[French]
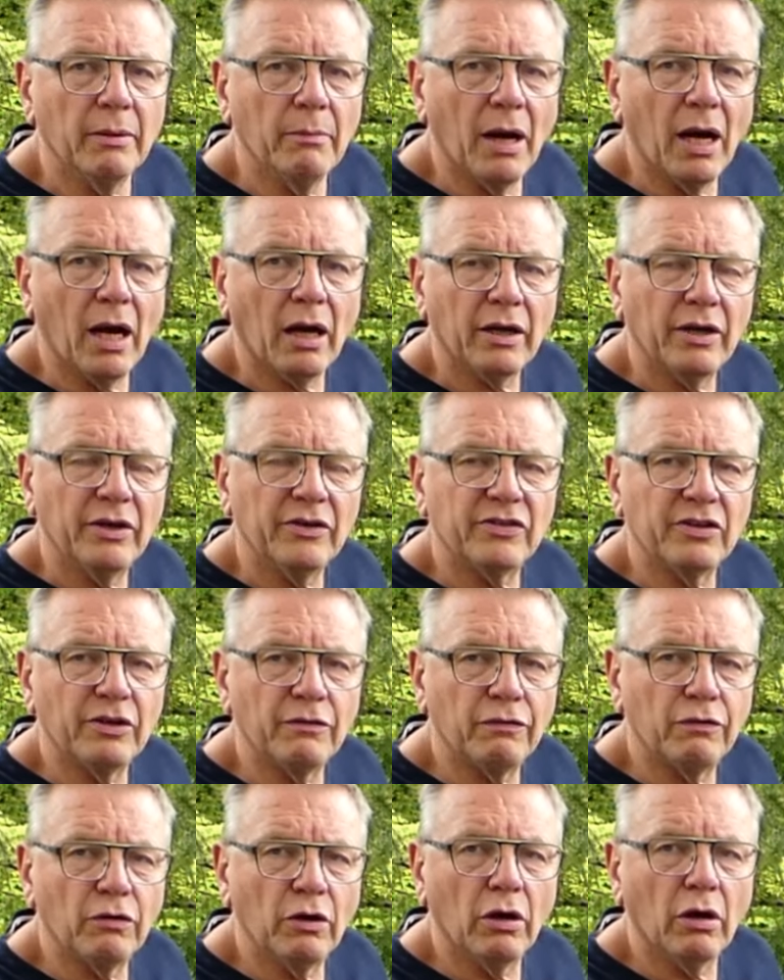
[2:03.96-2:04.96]
démarre et
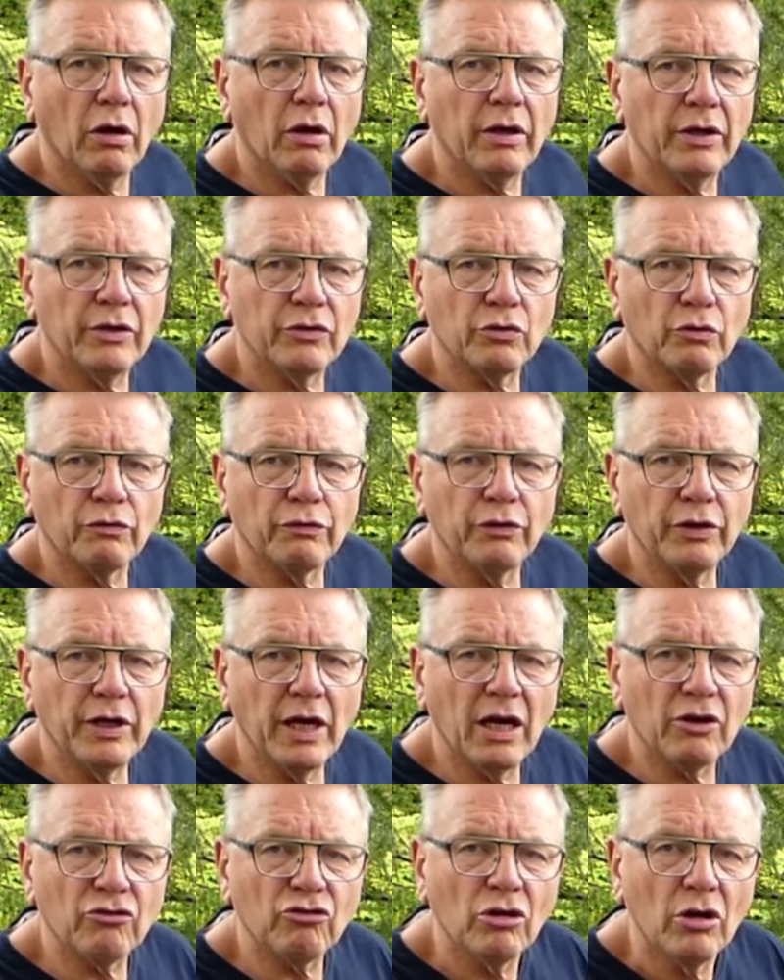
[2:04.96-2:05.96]
ses fleurs et son
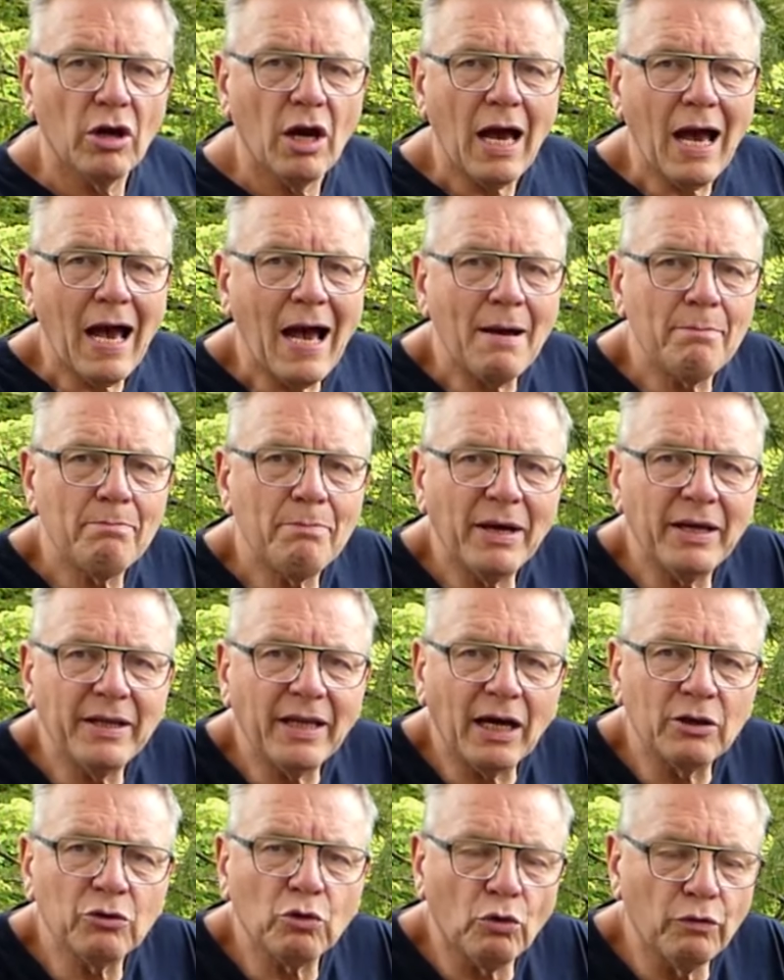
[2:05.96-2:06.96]
feuillage, à
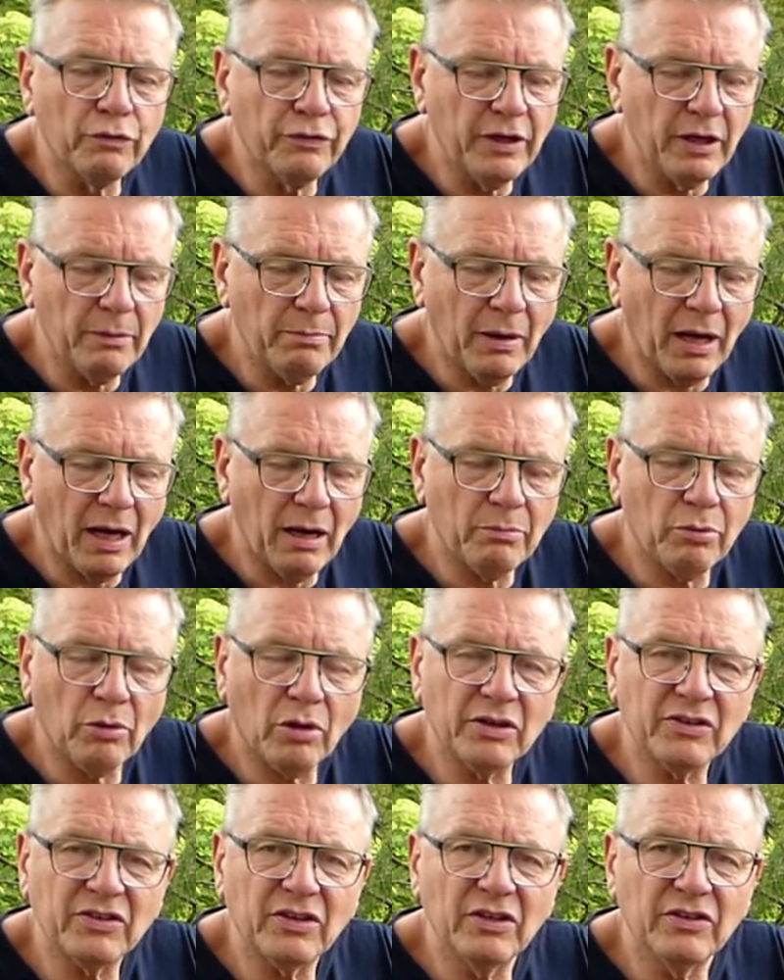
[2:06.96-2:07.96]
peine atrophiés par
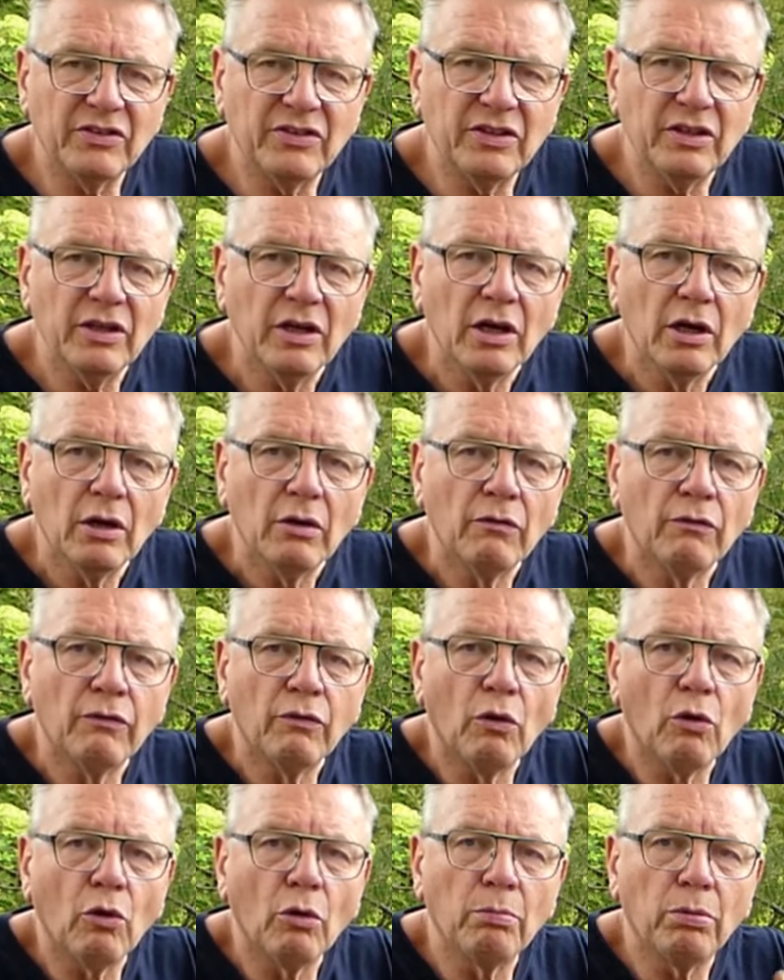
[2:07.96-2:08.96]
rapport à celle-ci,
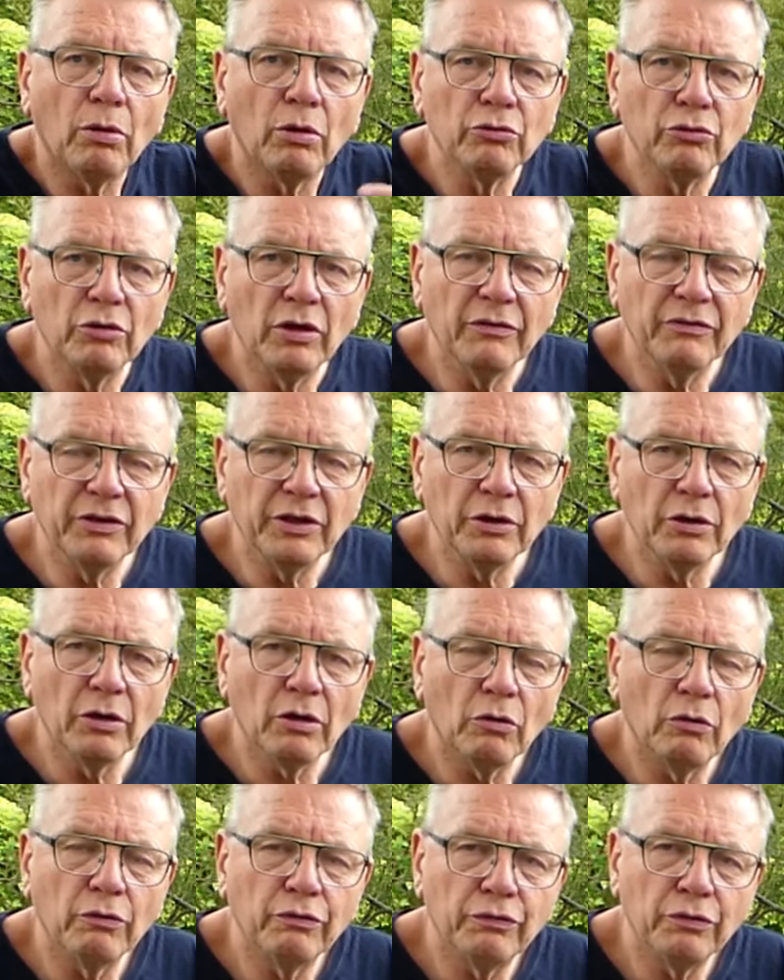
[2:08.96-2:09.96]
vont reprendre de la
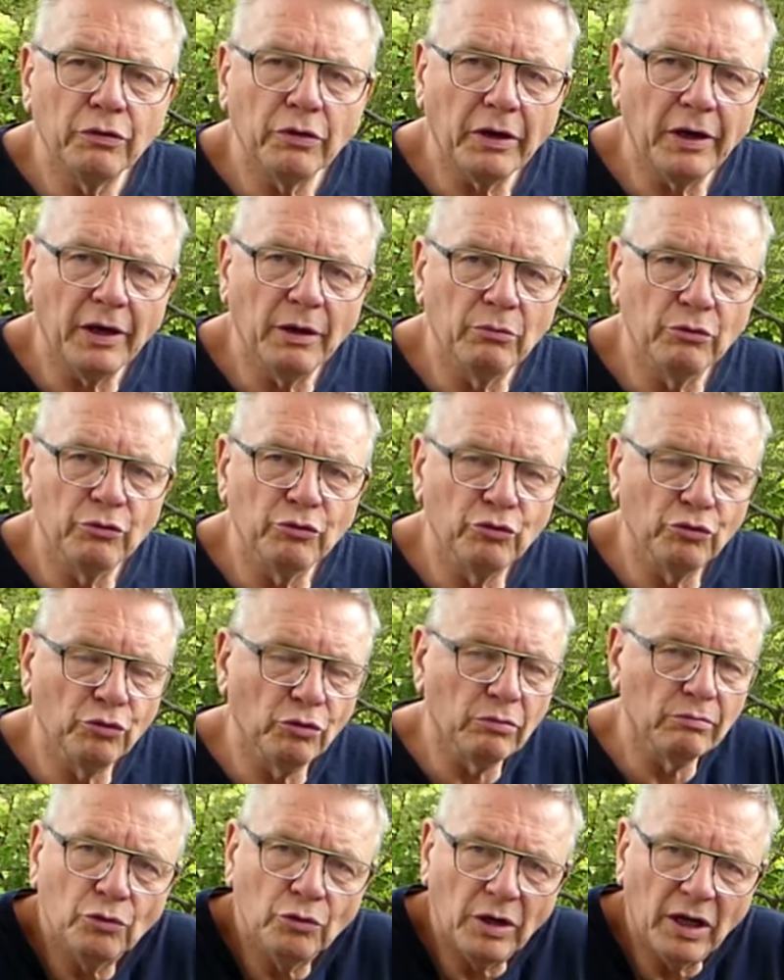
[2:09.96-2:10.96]
vigueur au fur et à
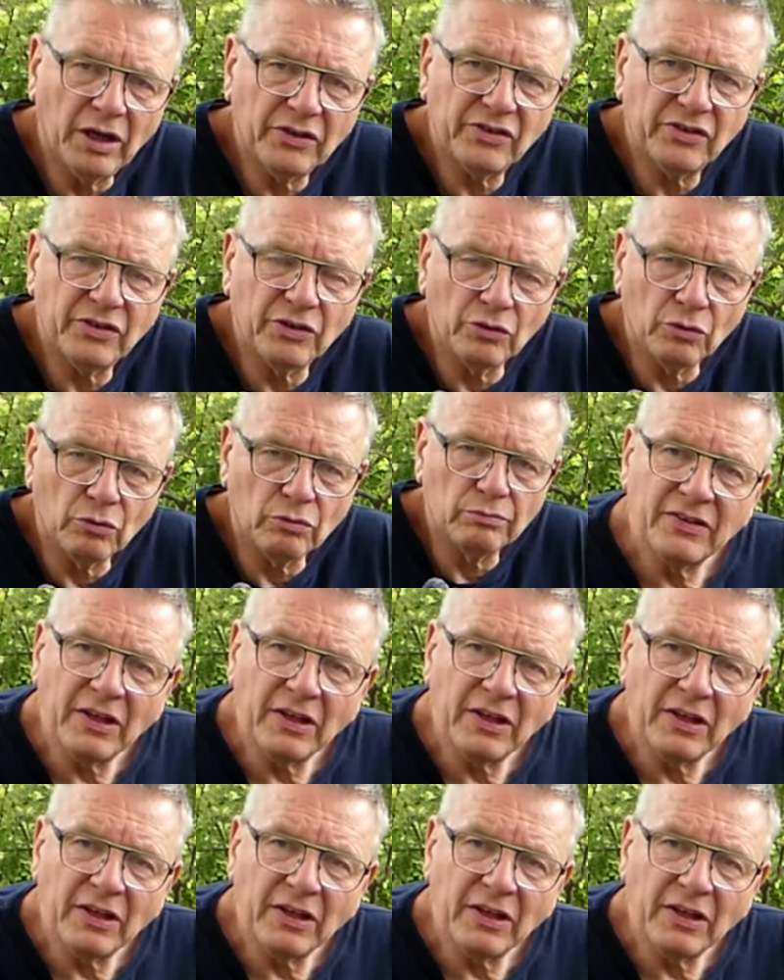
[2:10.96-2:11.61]
mesure de la saison.